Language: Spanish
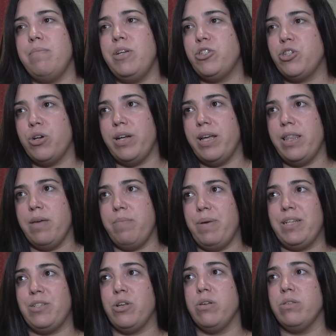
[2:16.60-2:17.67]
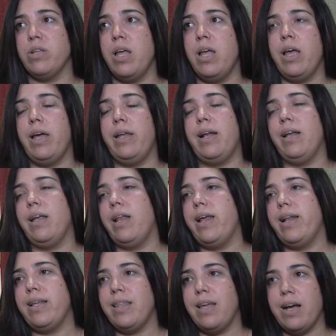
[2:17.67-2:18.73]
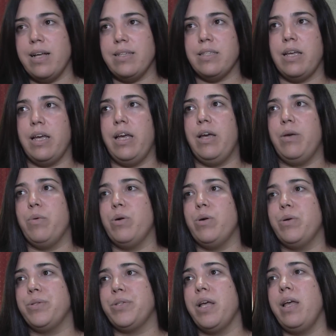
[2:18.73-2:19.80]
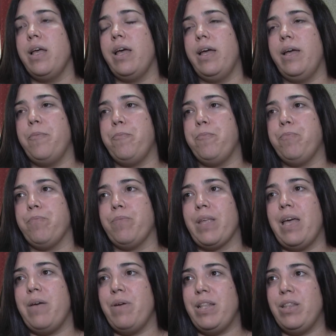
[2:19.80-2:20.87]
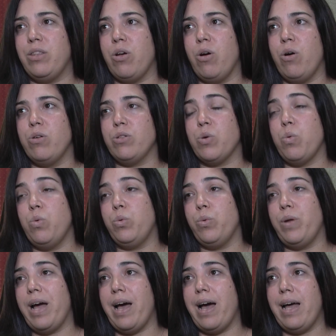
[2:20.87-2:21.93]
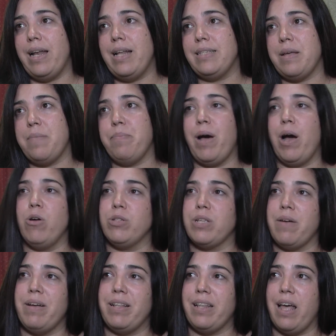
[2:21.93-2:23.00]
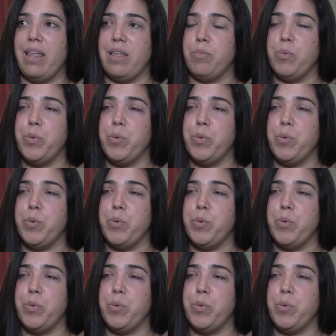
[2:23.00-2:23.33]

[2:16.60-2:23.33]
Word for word: millones de pesos en alquileres de gazebos, en em, eventos culturales, en pagos a bandas de